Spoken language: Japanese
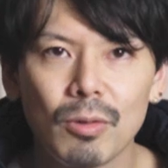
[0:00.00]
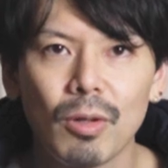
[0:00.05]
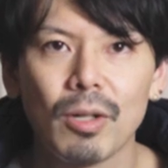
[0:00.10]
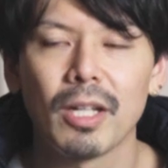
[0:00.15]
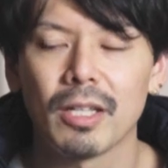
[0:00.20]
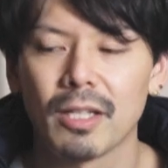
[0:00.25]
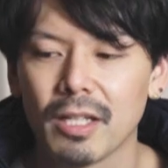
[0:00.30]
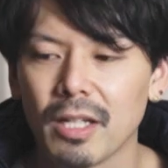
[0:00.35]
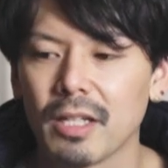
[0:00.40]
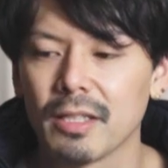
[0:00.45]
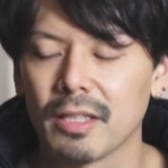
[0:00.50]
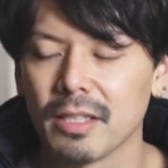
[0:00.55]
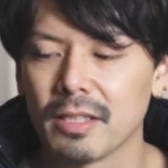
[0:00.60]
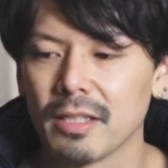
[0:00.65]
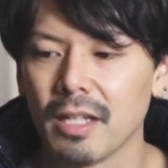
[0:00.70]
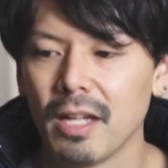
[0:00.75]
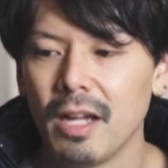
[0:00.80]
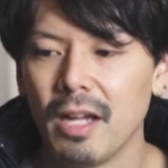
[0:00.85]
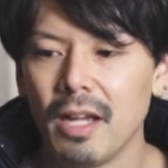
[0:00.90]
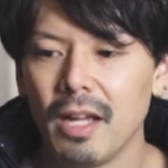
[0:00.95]
当に暖かかったで
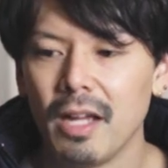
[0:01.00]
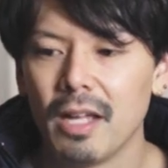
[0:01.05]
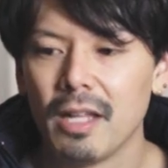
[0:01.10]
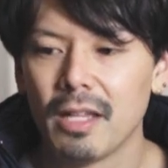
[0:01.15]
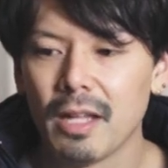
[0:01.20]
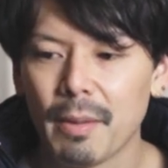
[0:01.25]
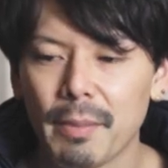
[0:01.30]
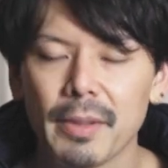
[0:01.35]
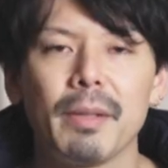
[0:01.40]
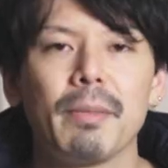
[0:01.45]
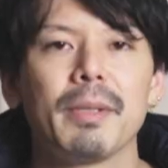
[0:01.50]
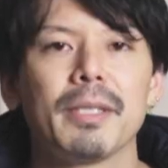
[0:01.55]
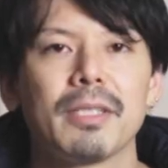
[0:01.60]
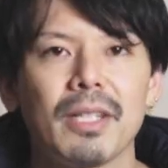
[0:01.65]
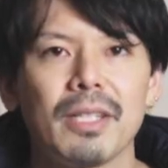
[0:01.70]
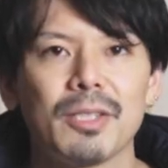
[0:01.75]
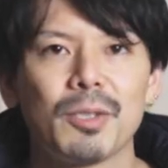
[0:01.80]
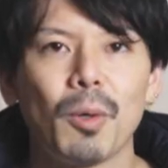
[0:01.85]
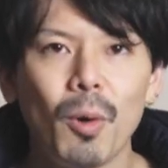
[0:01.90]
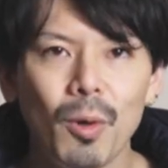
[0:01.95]
す。舐めてまし
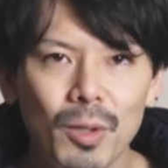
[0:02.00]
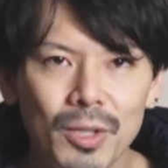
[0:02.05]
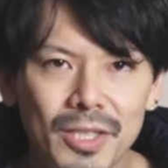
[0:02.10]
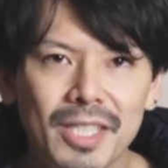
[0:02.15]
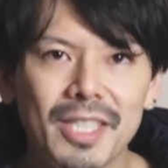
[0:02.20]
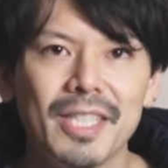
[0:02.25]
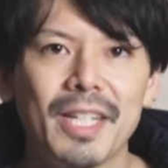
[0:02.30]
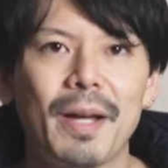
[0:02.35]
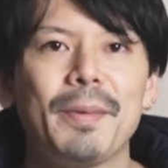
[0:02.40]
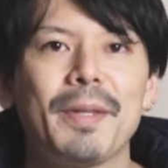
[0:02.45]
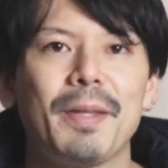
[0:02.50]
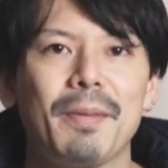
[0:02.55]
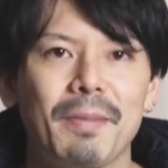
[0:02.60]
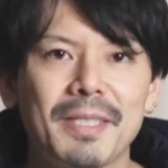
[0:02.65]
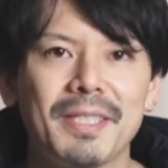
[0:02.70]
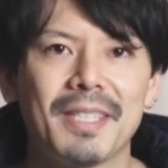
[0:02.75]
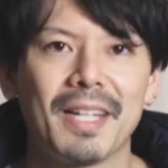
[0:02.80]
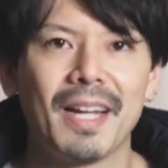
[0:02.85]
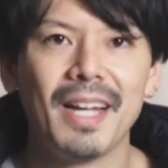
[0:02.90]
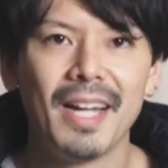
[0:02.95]
た、正直舐めてま
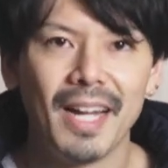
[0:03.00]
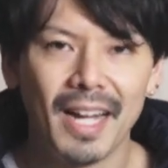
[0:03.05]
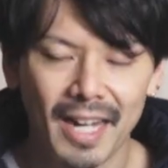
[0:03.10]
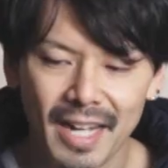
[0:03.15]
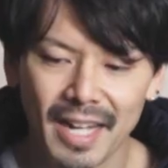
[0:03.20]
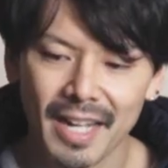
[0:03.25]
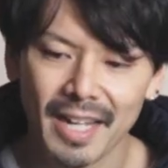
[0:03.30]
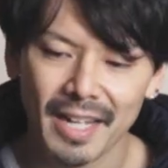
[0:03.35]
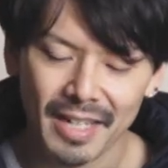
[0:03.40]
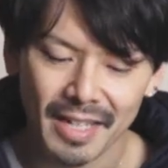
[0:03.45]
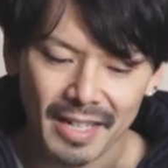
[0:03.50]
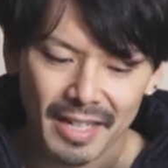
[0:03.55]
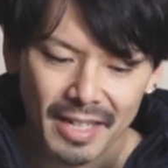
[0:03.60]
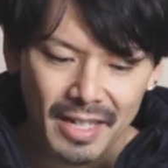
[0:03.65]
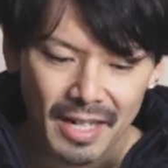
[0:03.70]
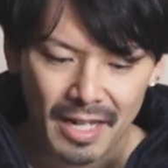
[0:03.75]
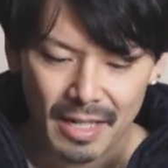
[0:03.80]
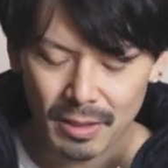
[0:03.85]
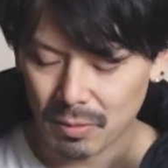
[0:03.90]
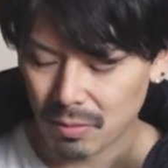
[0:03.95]
した。はい、
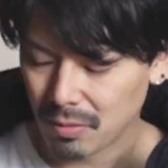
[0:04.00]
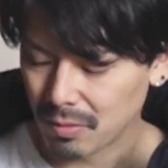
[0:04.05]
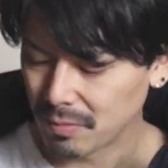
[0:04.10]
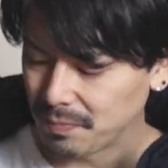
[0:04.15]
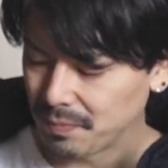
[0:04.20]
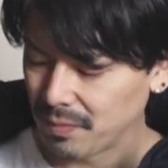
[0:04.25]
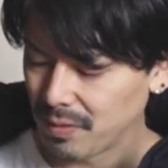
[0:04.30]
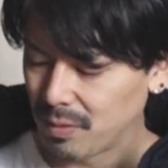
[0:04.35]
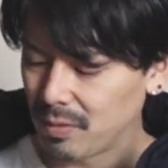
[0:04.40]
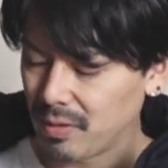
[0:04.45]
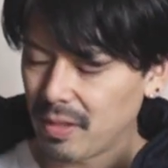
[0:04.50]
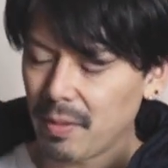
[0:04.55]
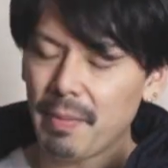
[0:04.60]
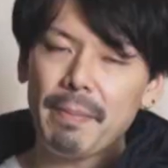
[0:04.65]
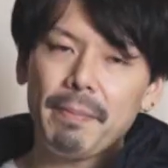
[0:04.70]
あのでも